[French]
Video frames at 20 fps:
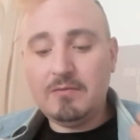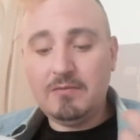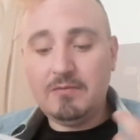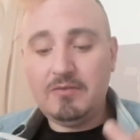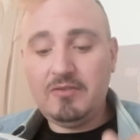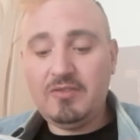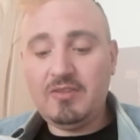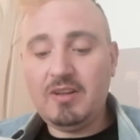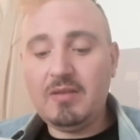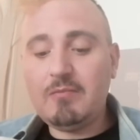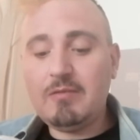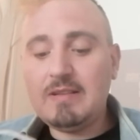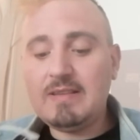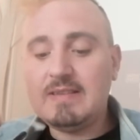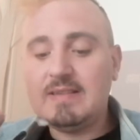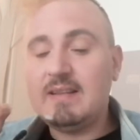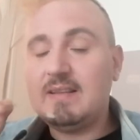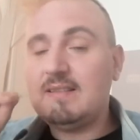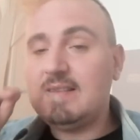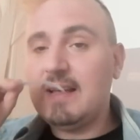on sent boîte
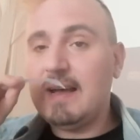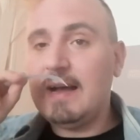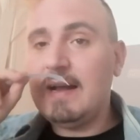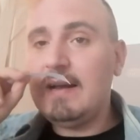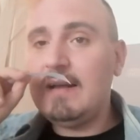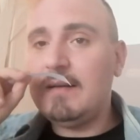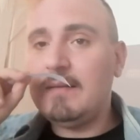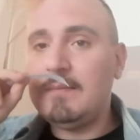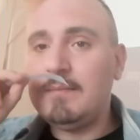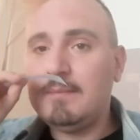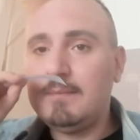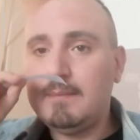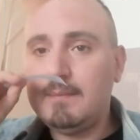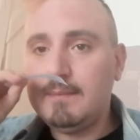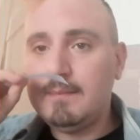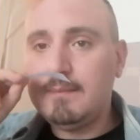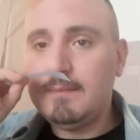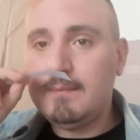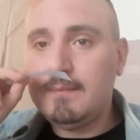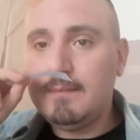santal,
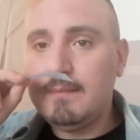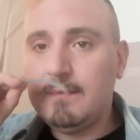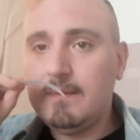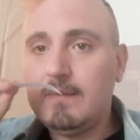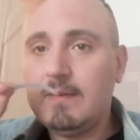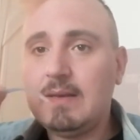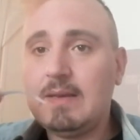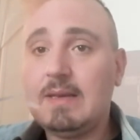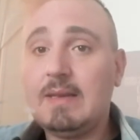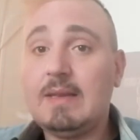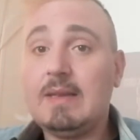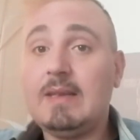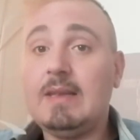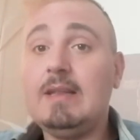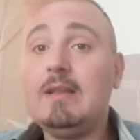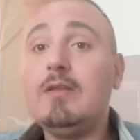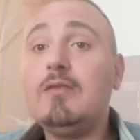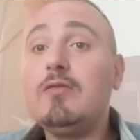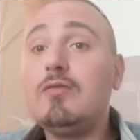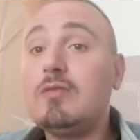
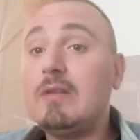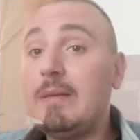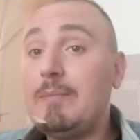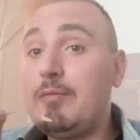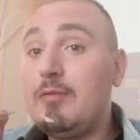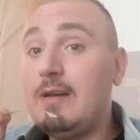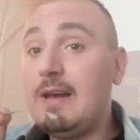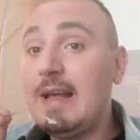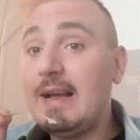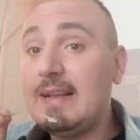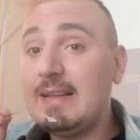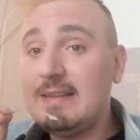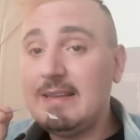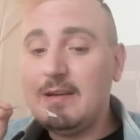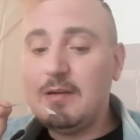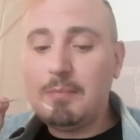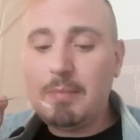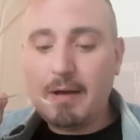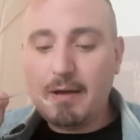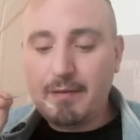qui donne ce un peu
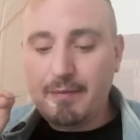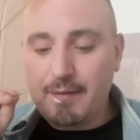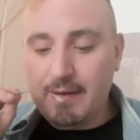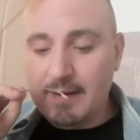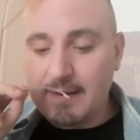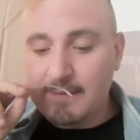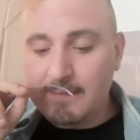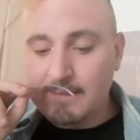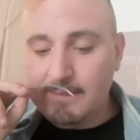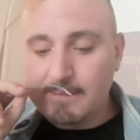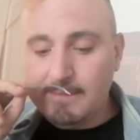lacté au parfum.